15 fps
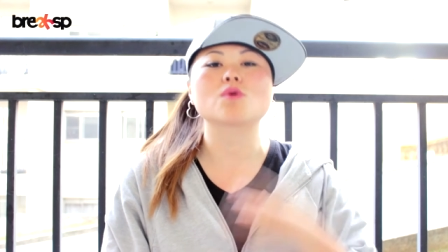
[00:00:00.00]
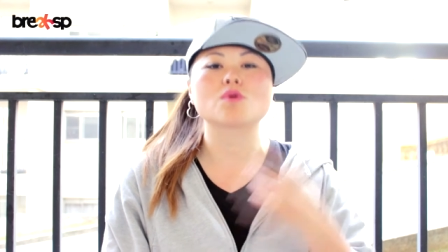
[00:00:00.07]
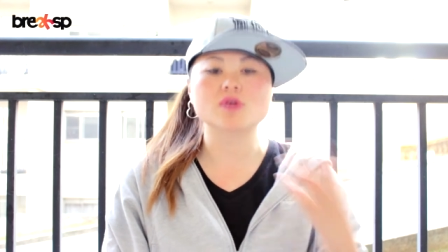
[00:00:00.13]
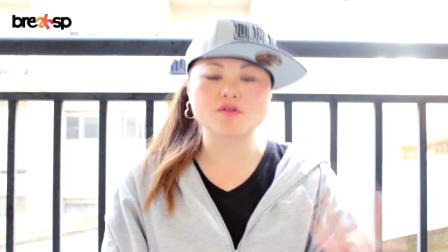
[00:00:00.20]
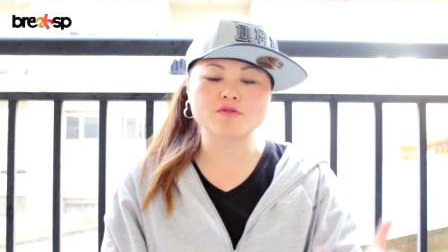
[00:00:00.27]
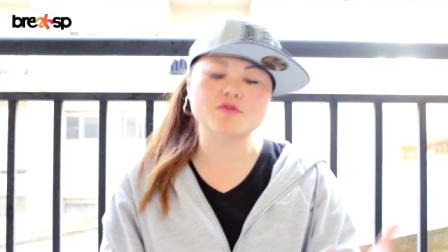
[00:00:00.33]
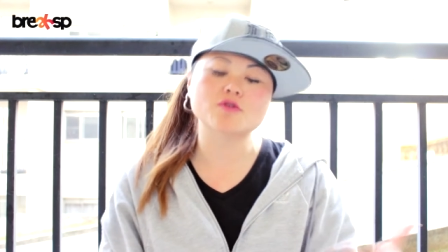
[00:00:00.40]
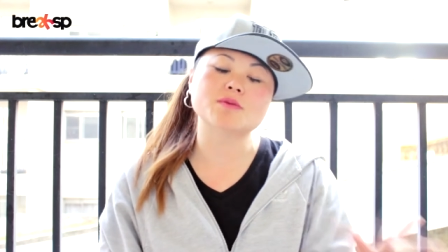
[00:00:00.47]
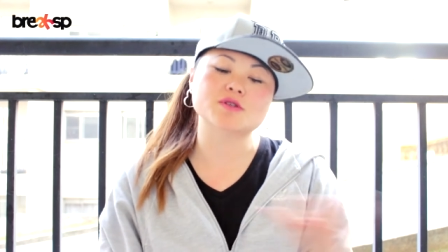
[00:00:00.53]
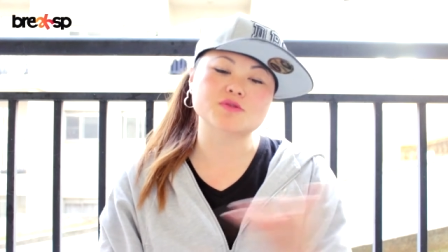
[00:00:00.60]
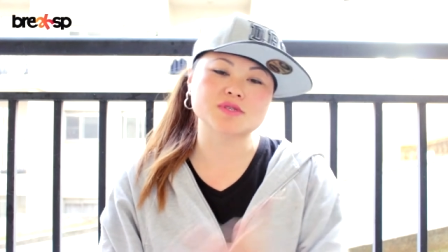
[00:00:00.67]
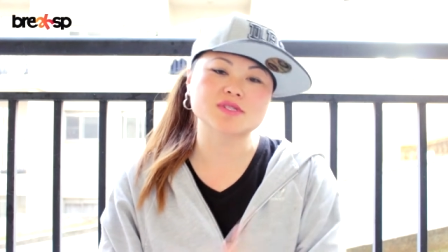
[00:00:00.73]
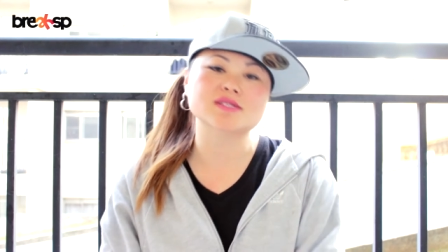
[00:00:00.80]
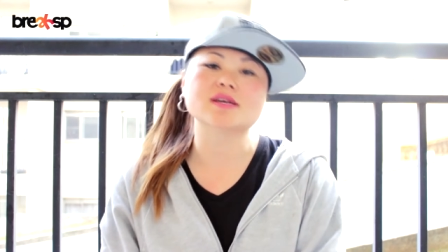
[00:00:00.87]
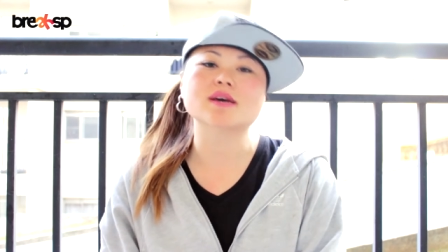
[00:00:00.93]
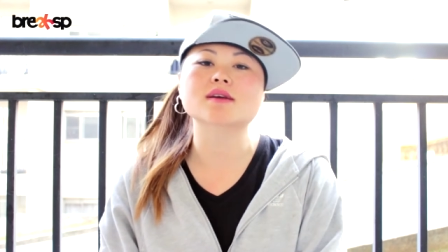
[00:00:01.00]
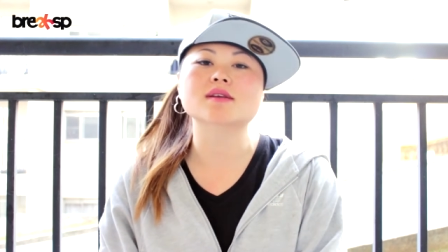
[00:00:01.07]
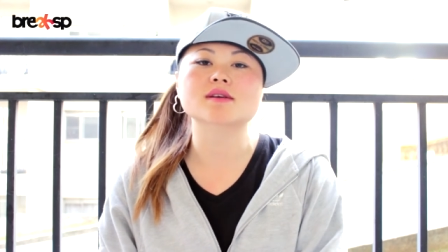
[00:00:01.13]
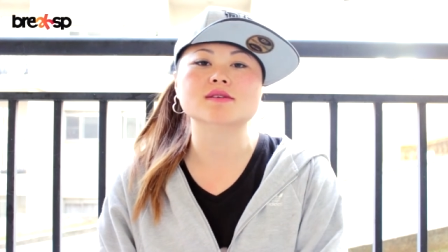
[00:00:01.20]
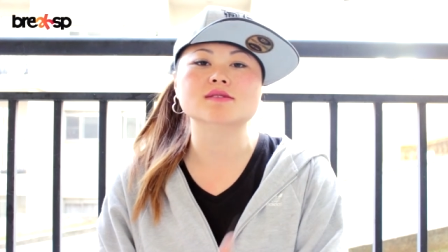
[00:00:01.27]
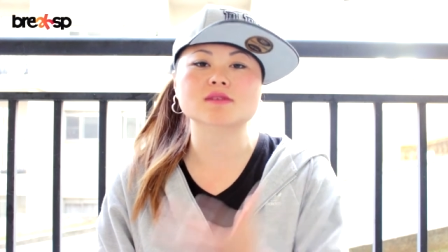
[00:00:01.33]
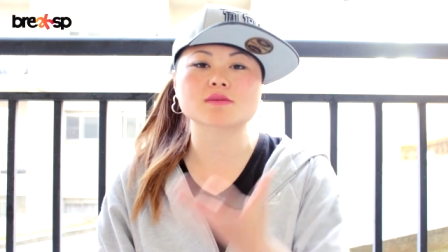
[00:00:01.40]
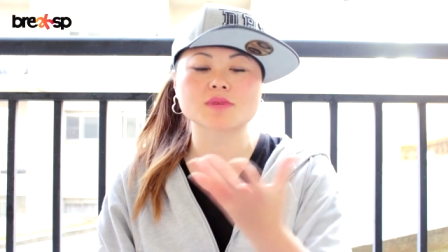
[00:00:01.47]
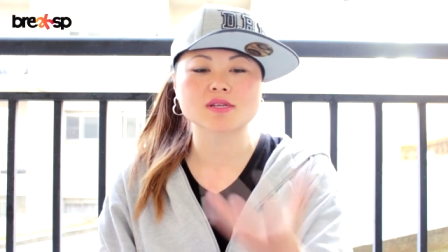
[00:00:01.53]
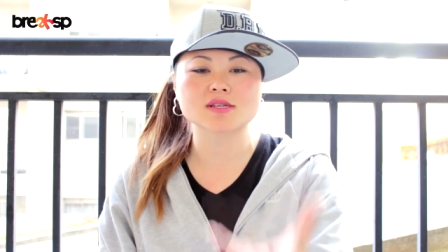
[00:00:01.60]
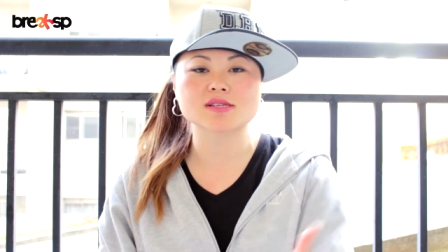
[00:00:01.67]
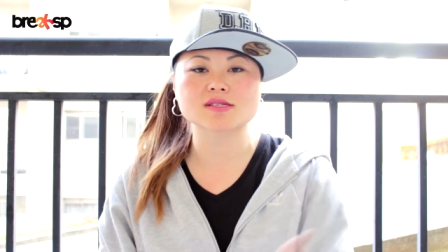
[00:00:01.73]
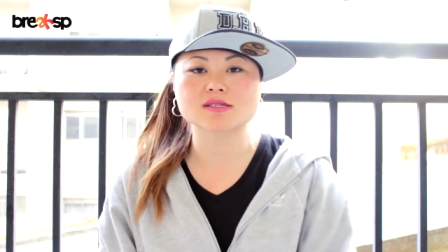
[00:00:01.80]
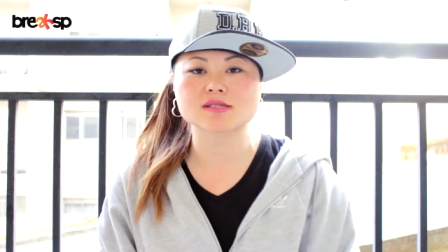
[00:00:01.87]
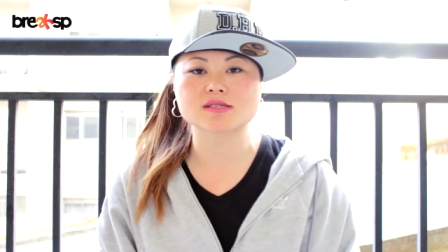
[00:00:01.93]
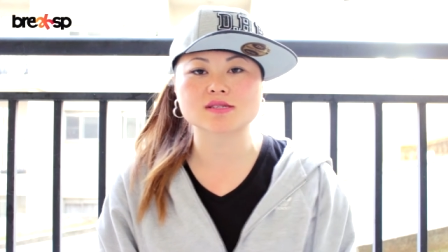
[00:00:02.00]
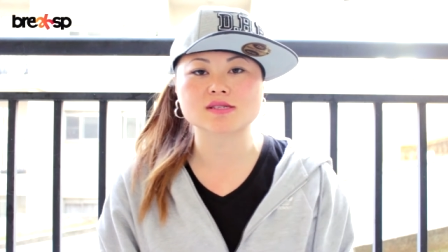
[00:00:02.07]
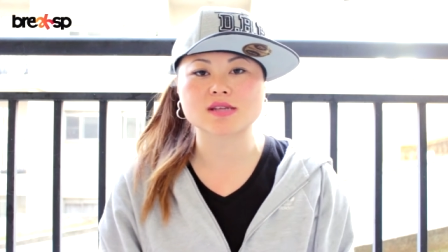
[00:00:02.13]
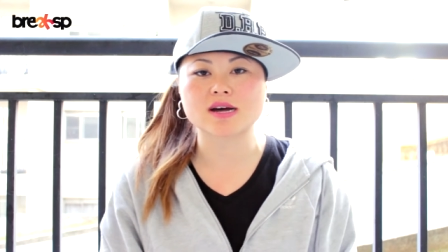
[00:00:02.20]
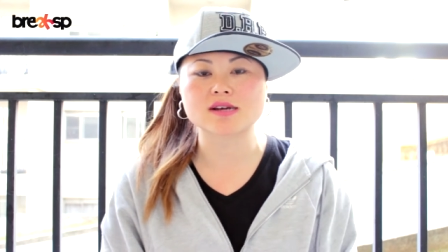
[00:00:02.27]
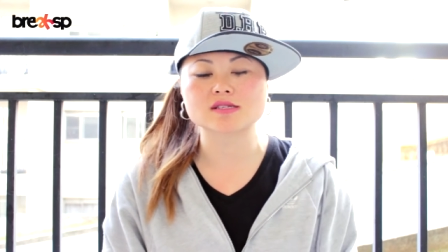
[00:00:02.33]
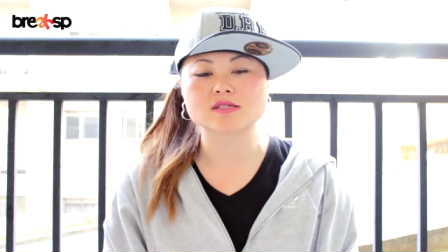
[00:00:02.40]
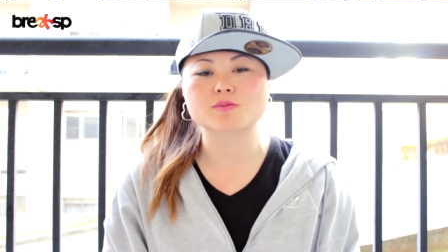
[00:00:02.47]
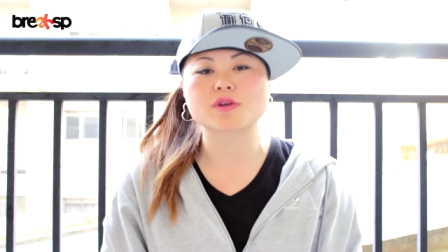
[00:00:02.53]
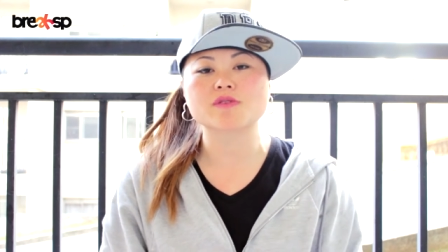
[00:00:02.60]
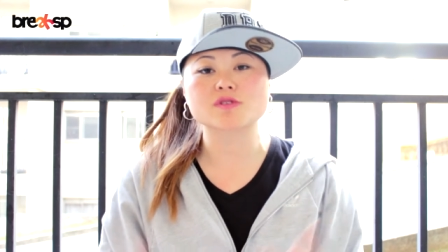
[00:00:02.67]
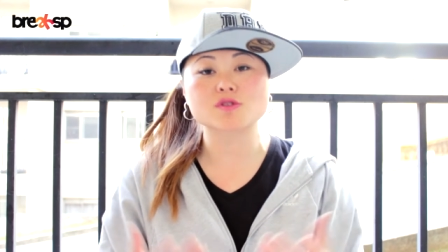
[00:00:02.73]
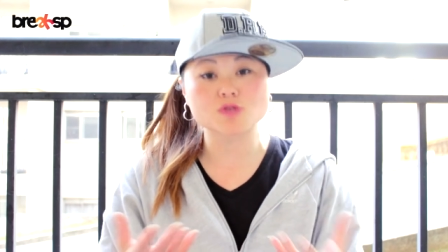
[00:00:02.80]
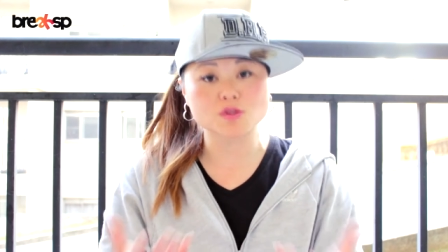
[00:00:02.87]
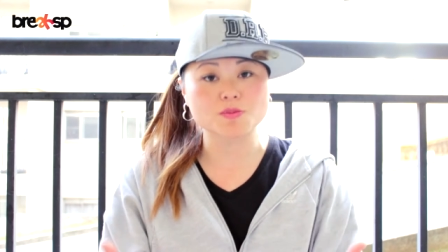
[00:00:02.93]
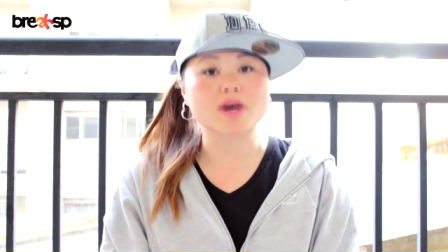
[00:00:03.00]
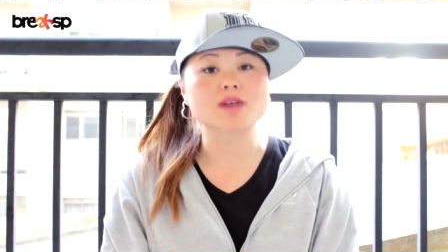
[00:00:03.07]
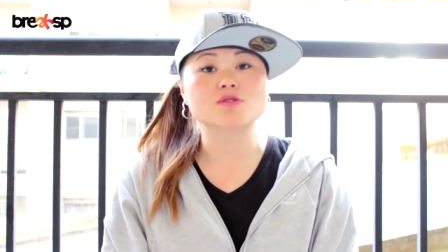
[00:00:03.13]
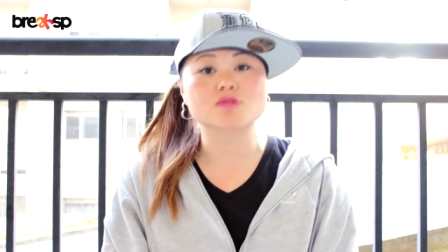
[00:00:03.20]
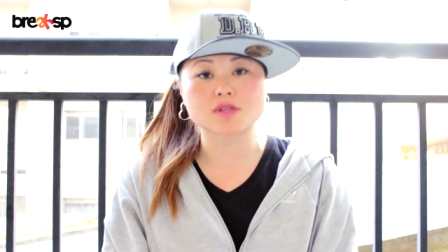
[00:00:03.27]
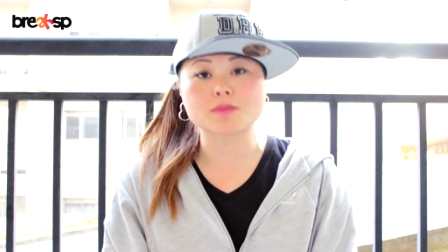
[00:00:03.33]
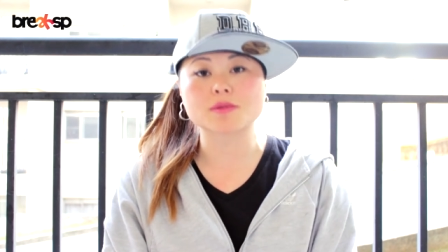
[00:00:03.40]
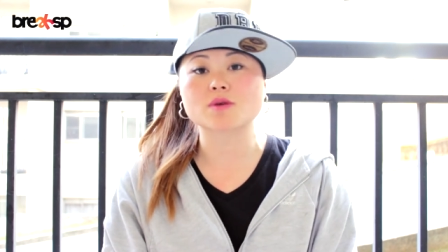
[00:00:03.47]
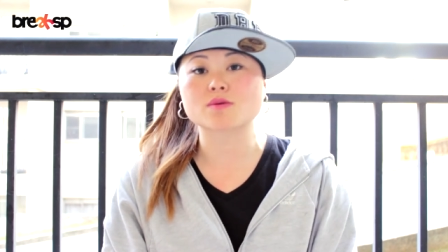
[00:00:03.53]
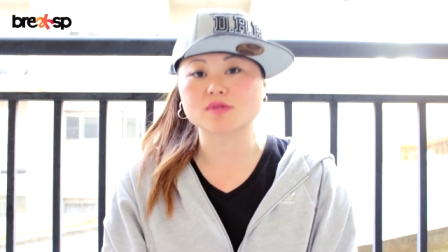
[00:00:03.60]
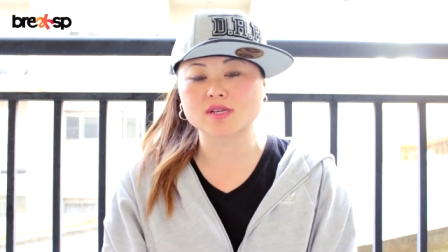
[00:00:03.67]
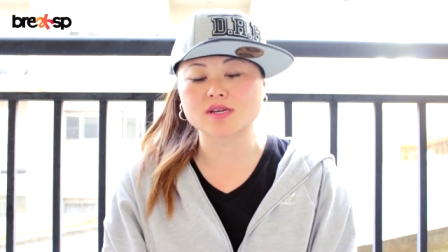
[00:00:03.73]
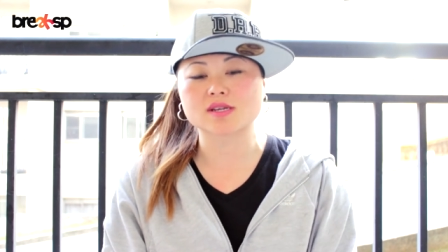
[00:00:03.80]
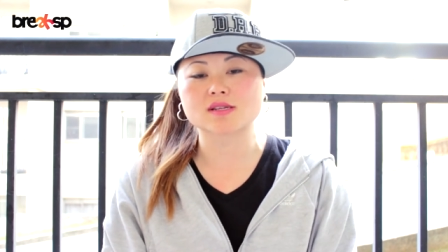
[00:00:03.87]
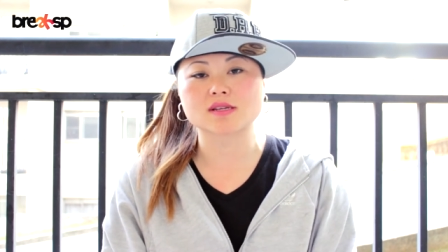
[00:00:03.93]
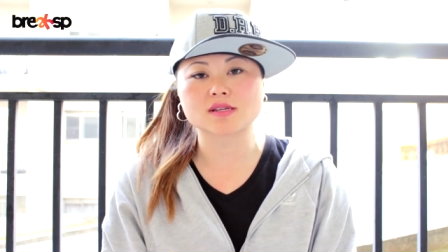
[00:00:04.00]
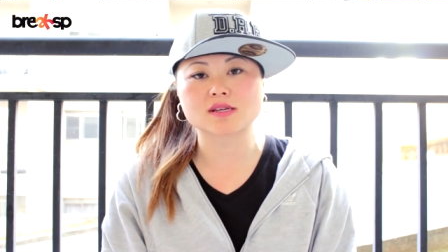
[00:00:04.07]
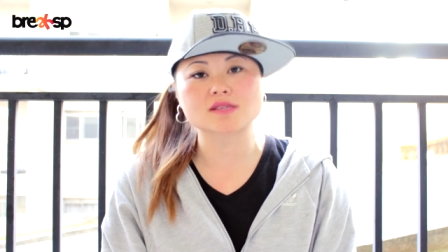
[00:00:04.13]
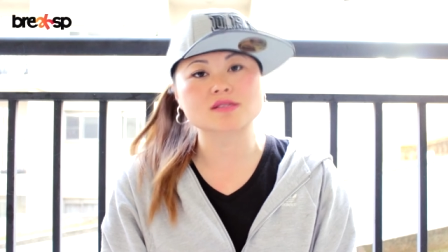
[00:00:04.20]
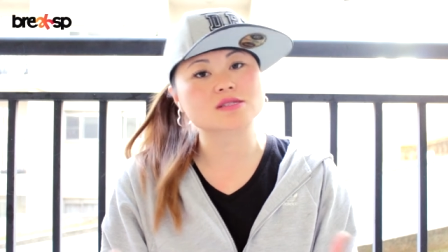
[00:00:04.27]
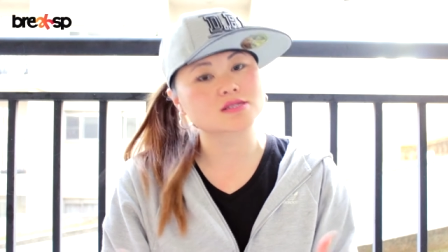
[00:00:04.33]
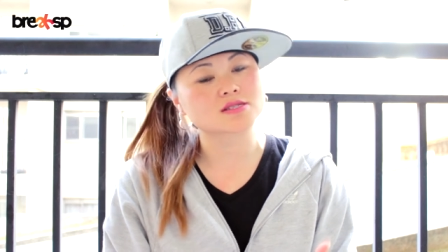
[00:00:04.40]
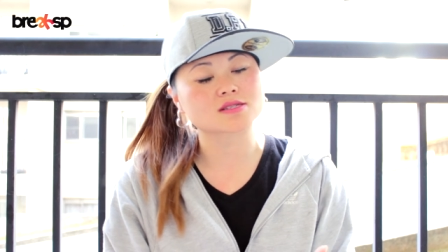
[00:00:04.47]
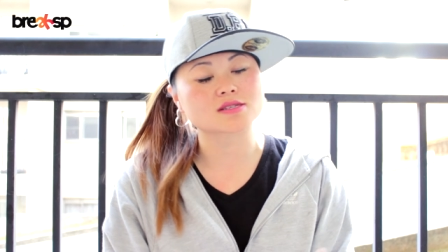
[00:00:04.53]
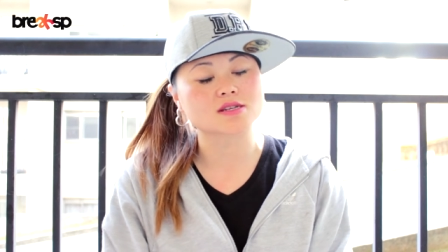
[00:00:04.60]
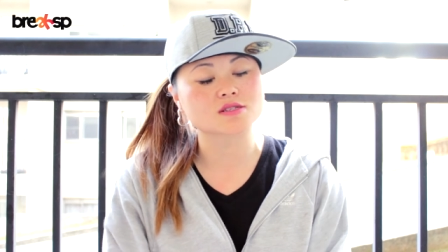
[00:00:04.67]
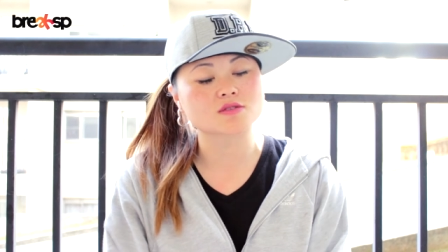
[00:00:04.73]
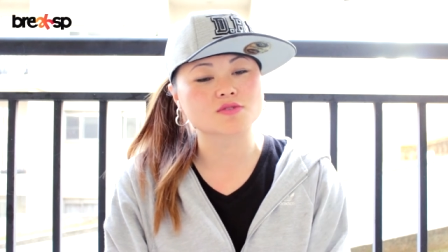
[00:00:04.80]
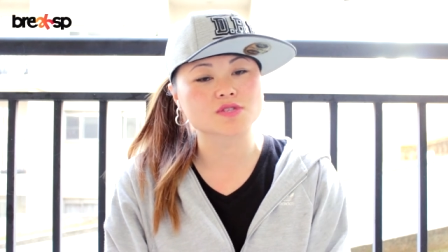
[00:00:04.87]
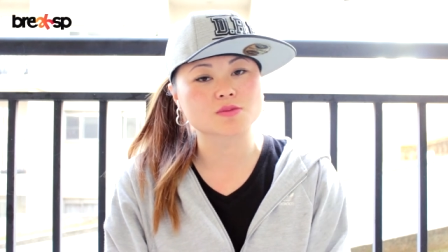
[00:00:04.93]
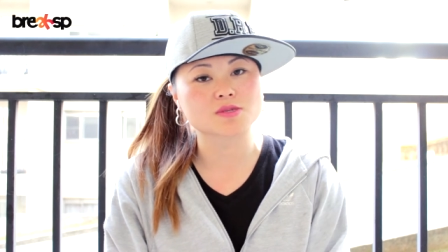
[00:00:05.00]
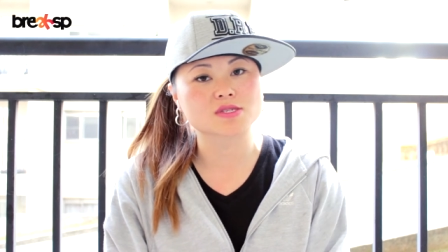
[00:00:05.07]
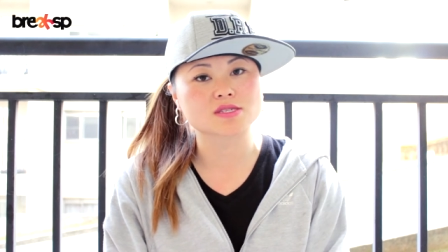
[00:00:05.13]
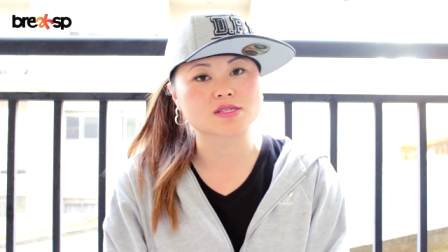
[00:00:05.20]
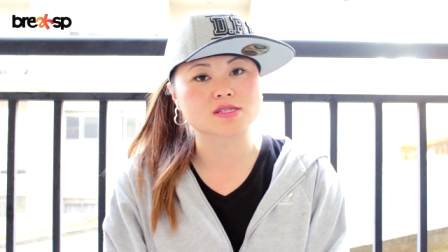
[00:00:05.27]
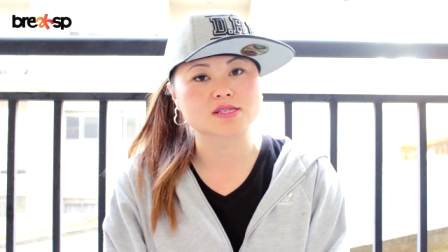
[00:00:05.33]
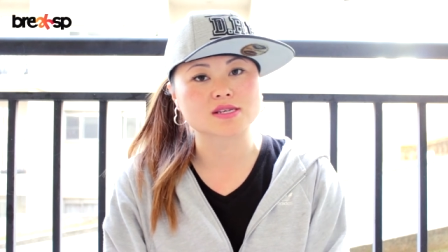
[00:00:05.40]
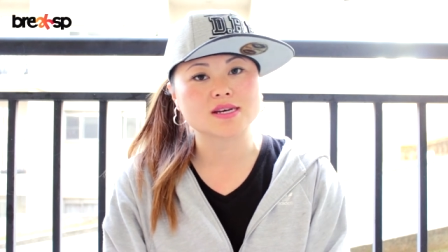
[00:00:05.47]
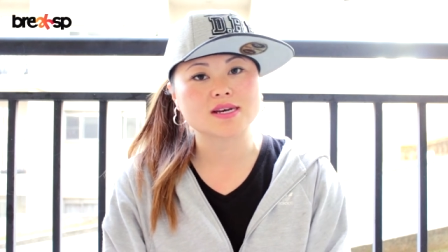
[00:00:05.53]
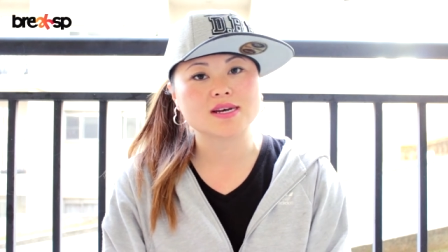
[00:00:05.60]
com informações técnicas também das necessidades, para ver se o espaço também consegue atender às necessidades que você precisa.